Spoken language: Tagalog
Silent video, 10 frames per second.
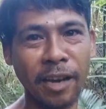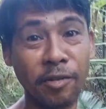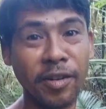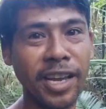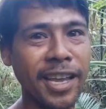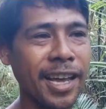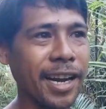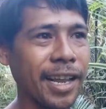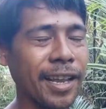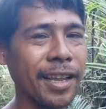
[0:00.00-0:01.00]
anong
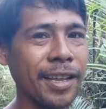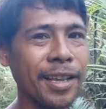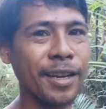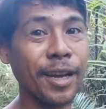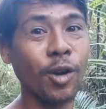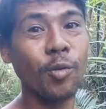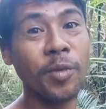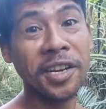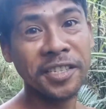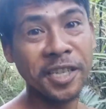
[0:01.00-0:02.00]
nangyari nag
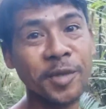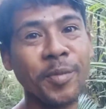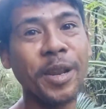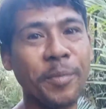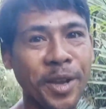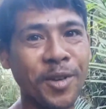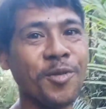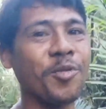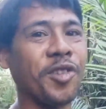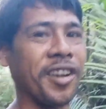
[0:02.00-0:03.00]
overseas
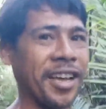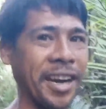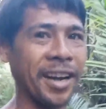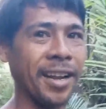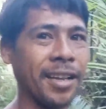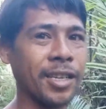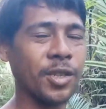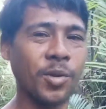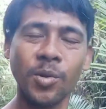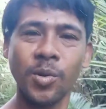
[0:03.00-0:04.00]
Filipino worker
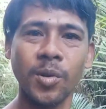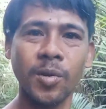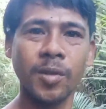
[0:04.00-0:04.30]
so